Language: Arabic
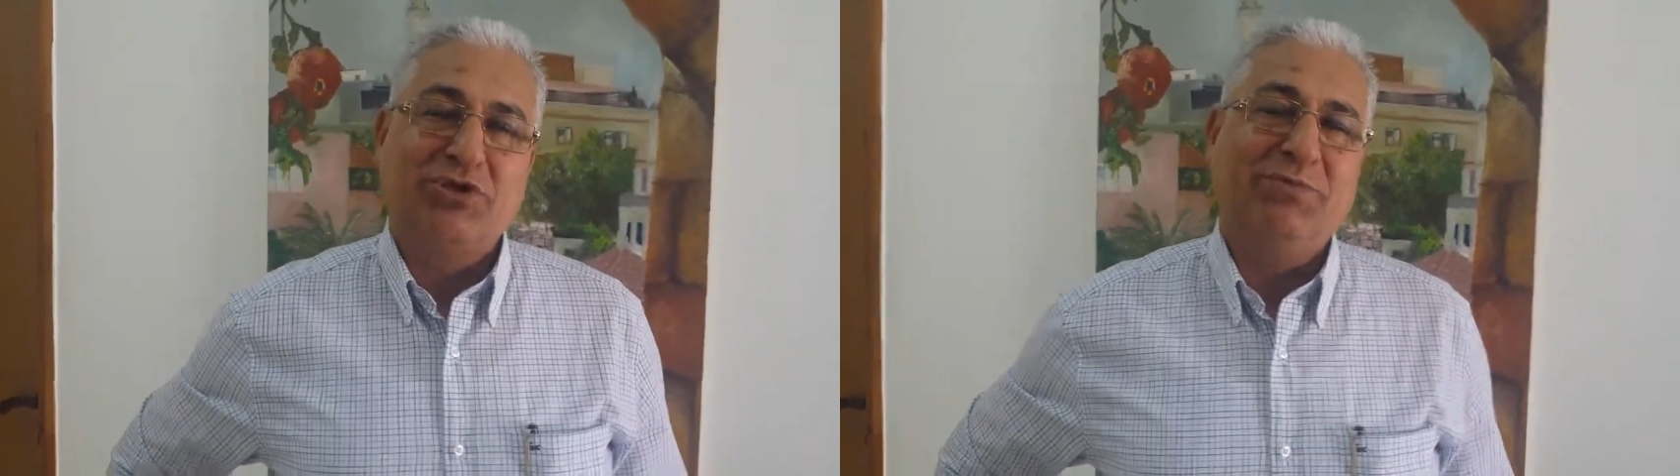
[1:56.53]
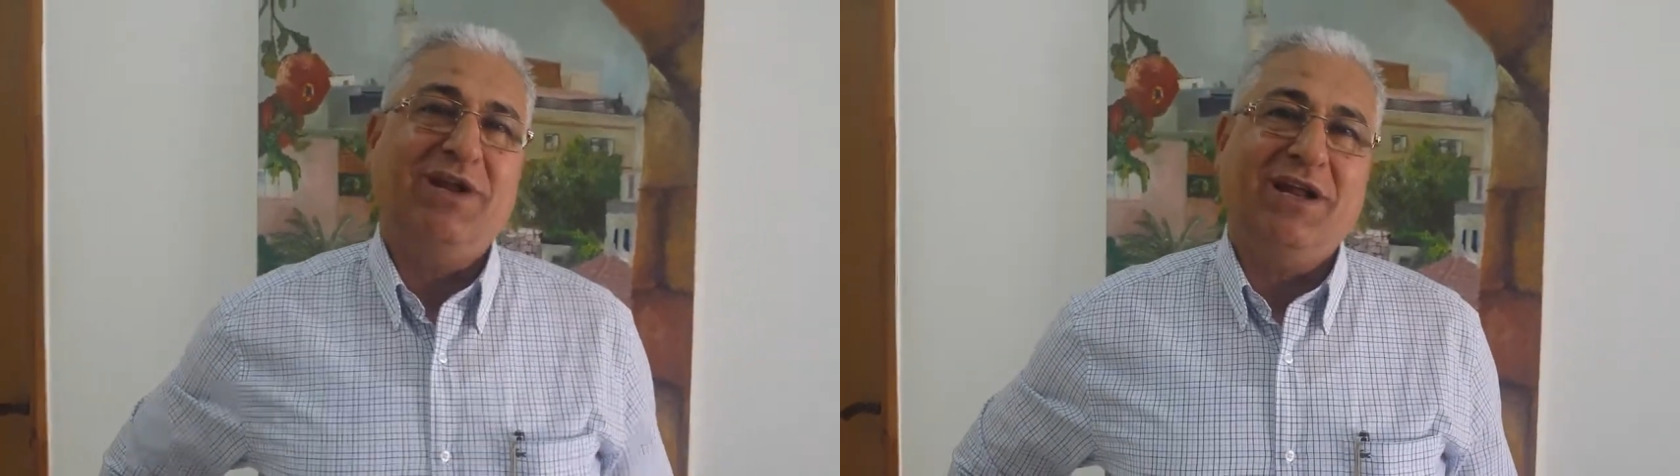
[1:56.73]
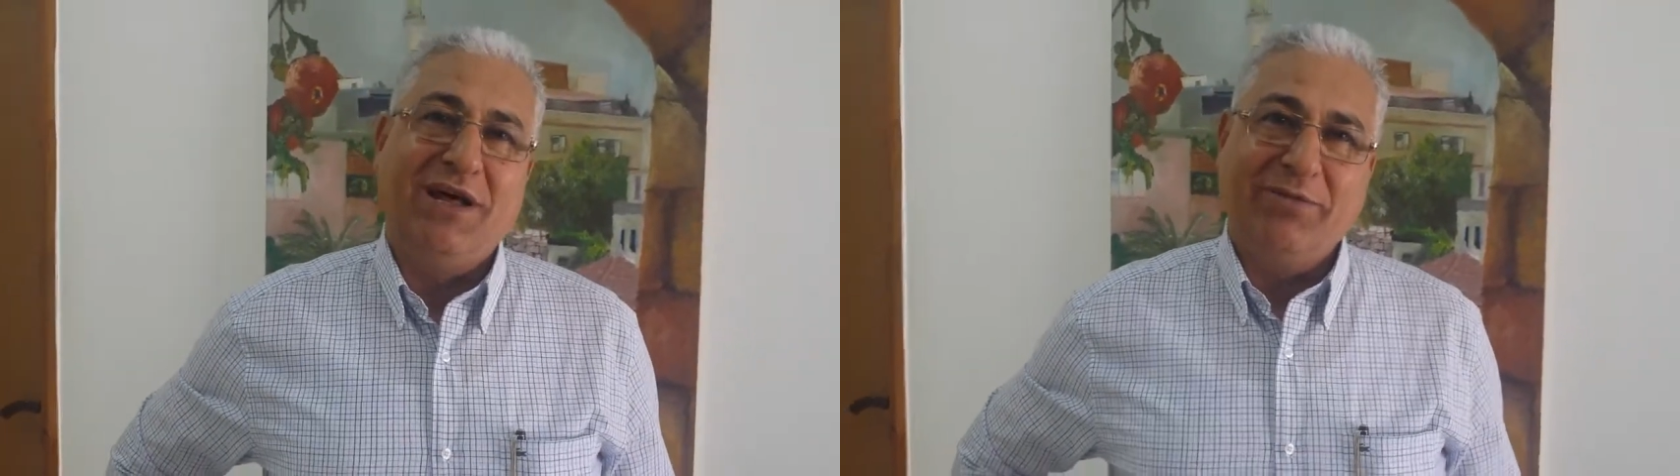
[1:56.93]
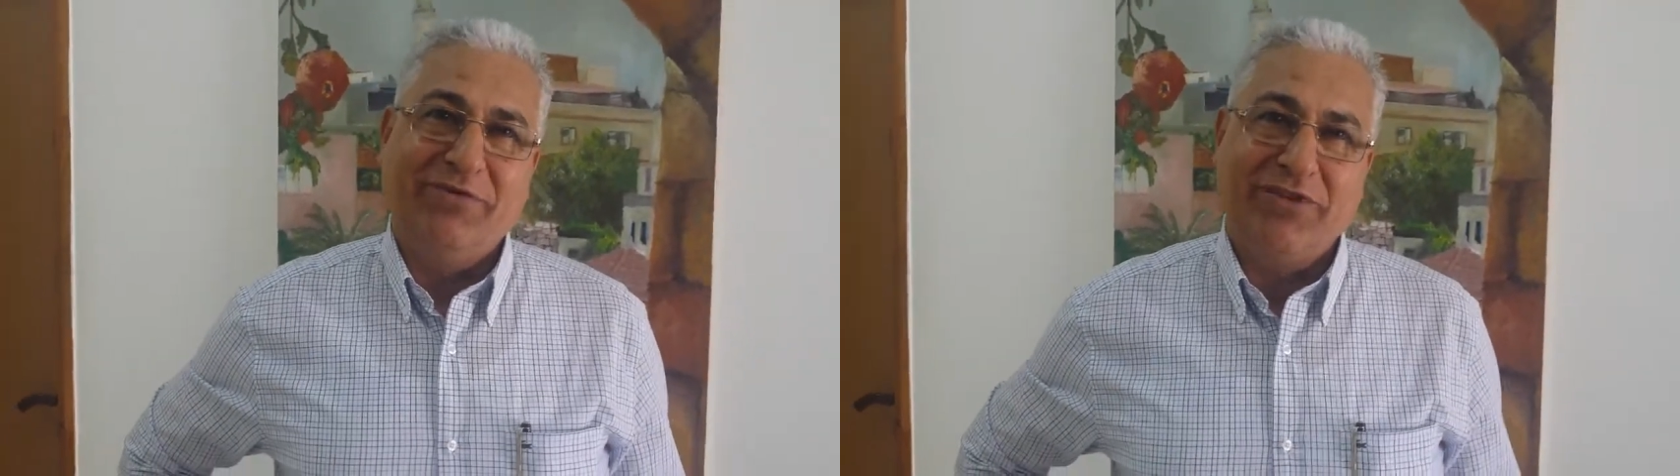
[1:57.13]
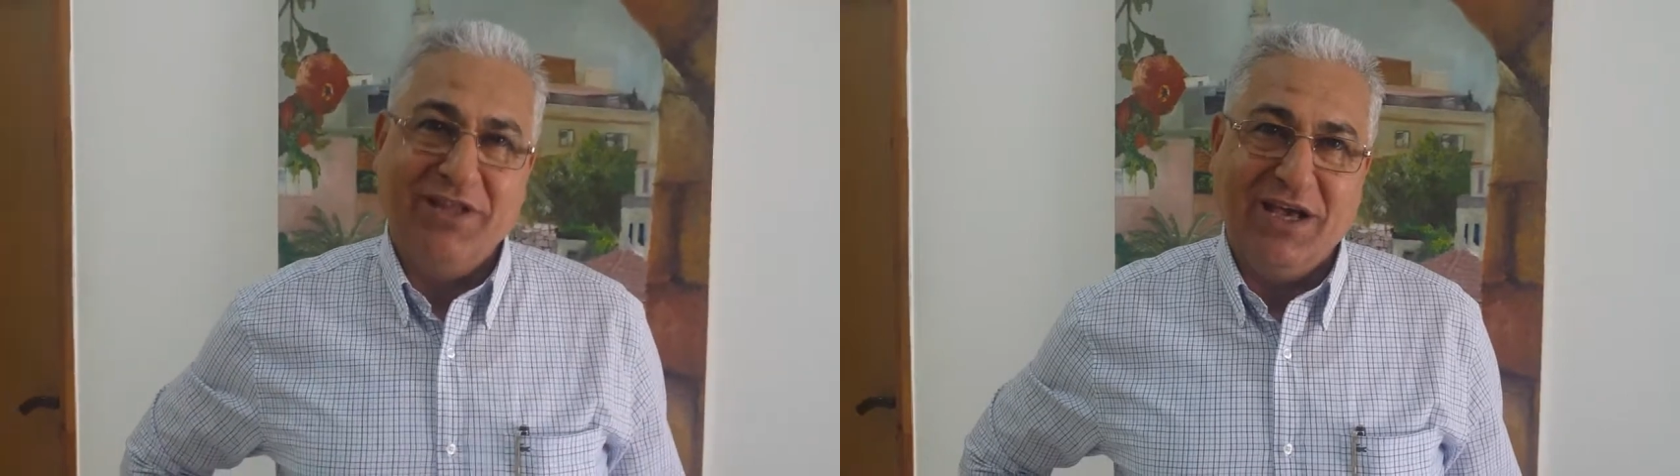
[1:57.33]
مجتمعنا
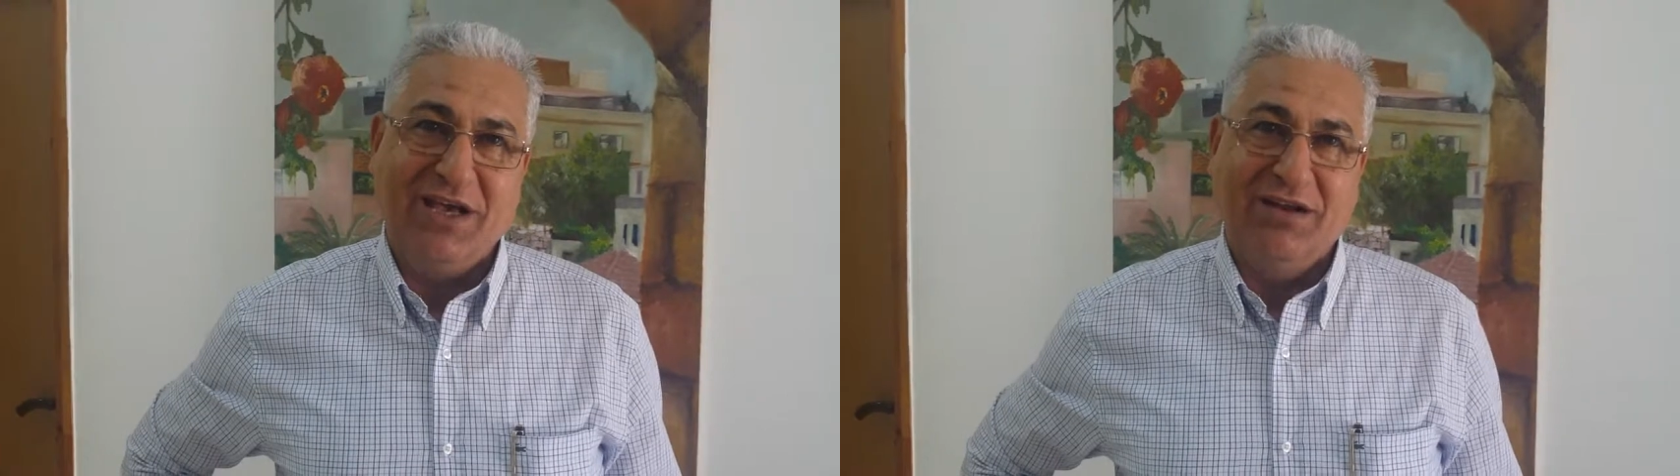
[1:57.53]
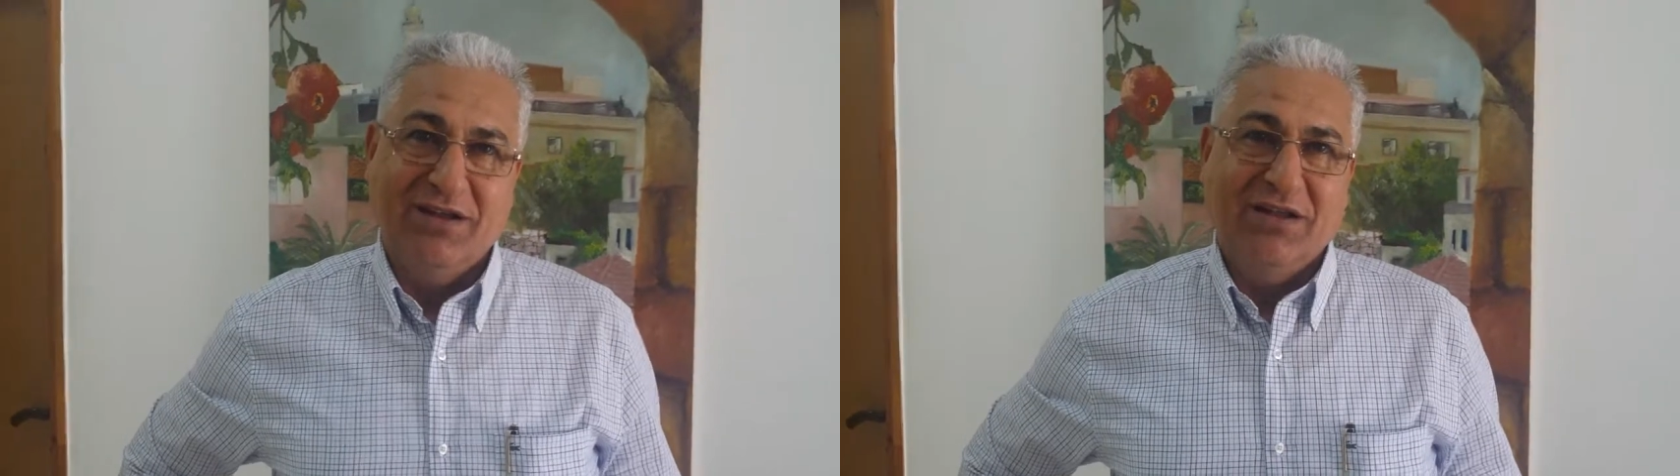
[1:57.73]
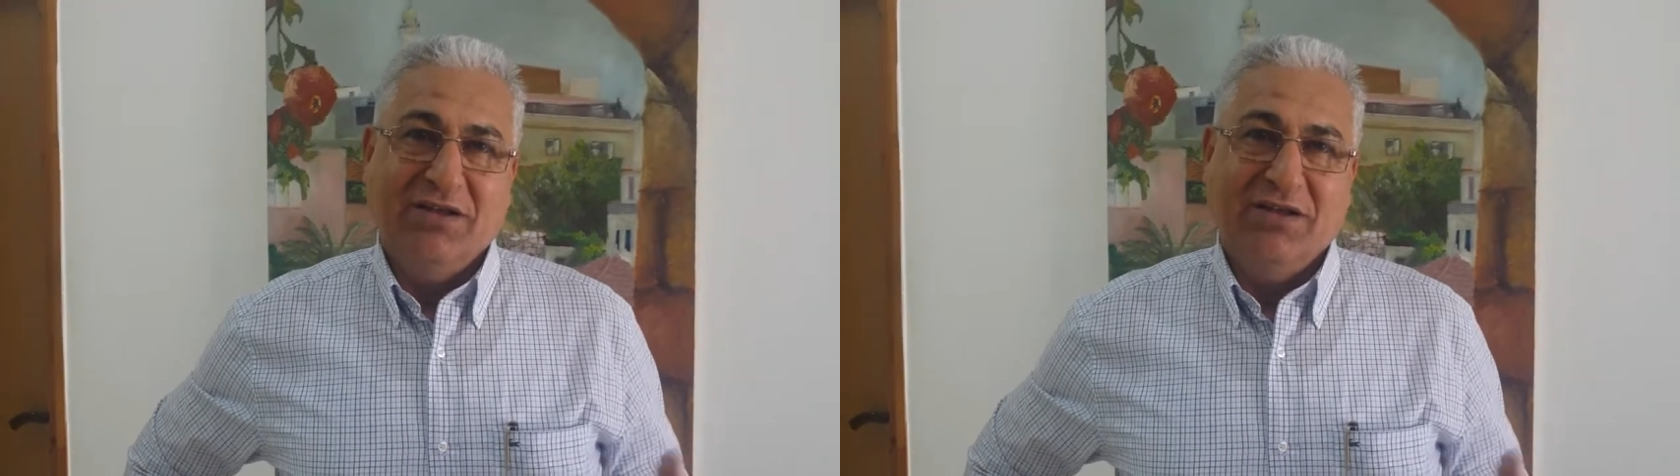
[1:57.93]
العربي في الداخل